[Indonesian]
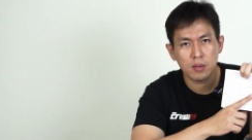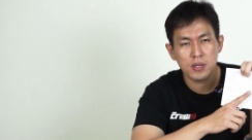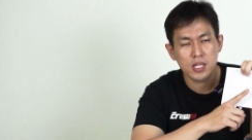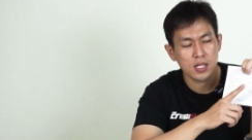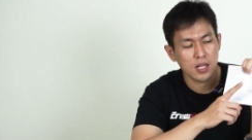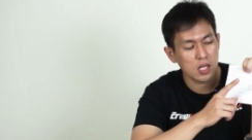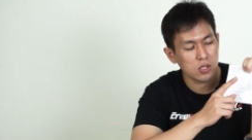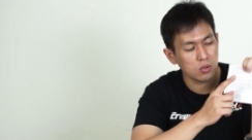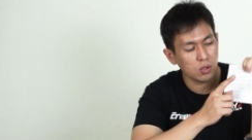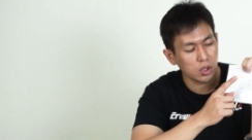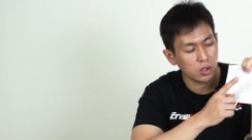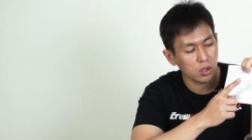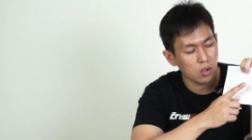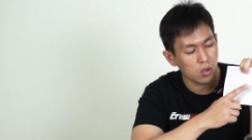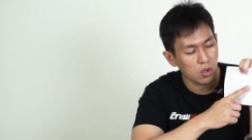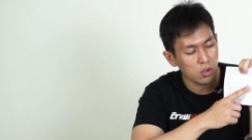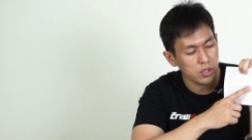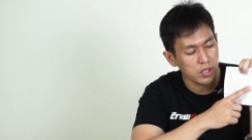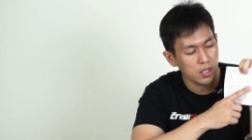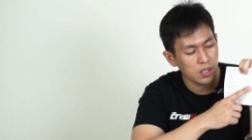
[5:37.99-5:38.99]
bisa langsung ke
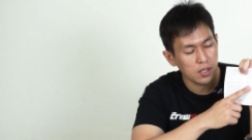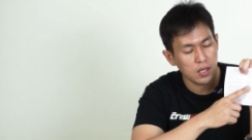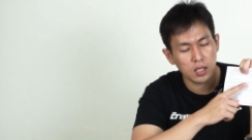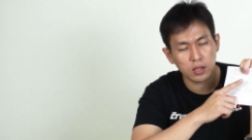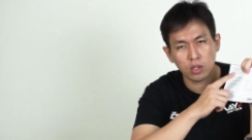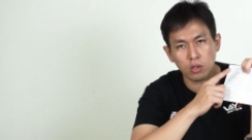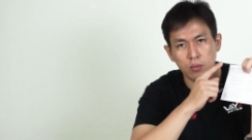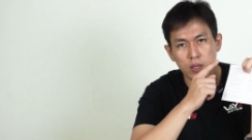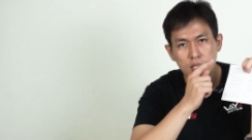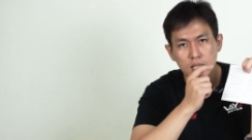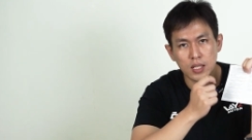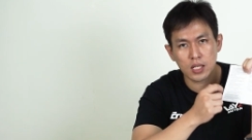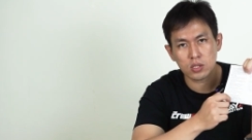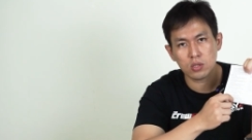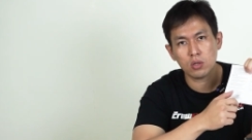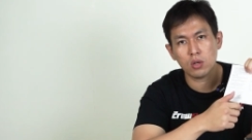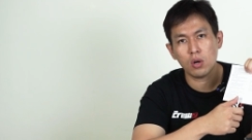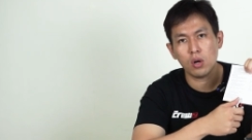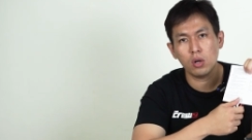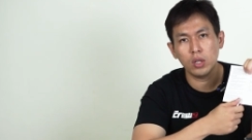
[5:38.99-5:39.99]
tokonya atau bisa
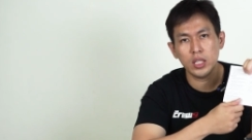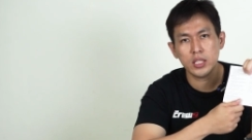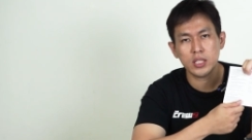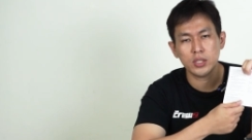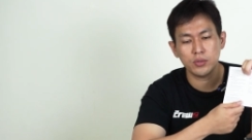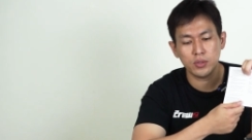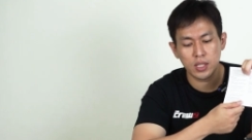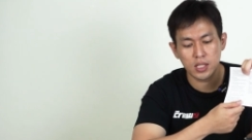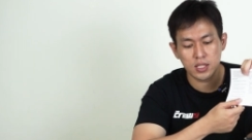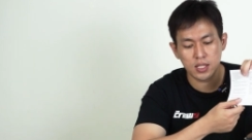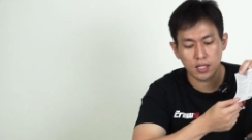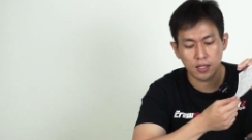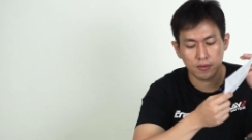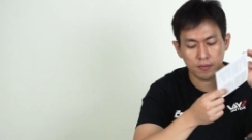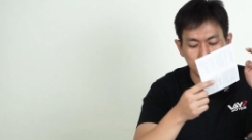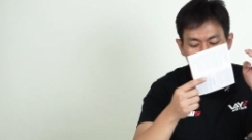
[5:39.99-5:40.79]
langsung ke Ohlins Indonesia.